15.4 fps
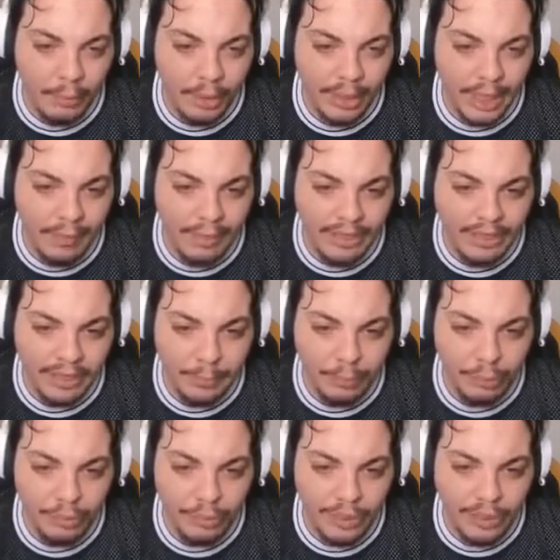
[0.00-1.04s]
Şunlara böyle
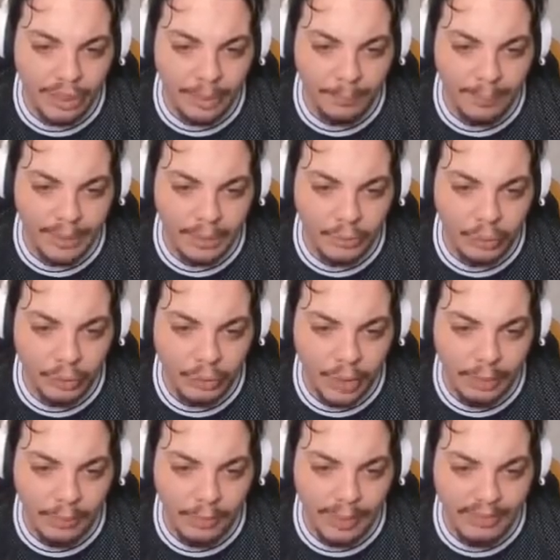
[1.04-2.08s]
yavaşça puşlayacağım. Biri
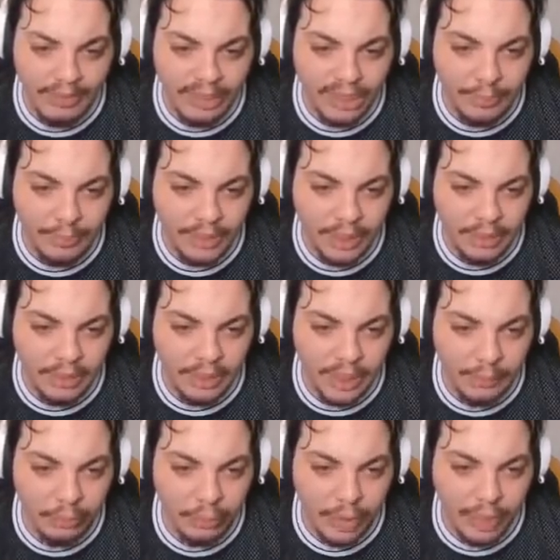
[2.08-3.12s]
düştü ama bak sitmi
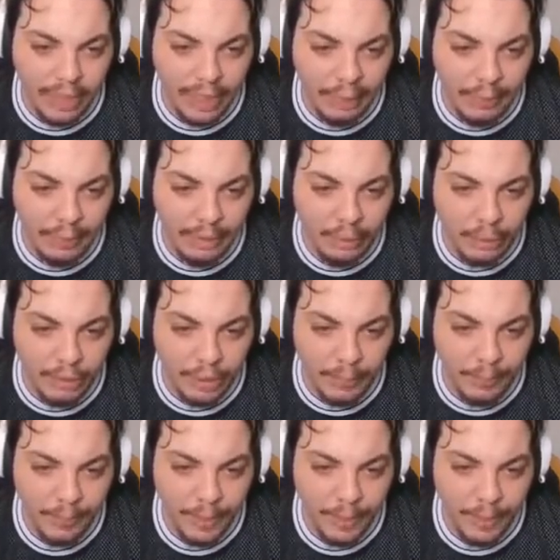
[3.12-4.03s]
sattılar. Bunlar kalabalık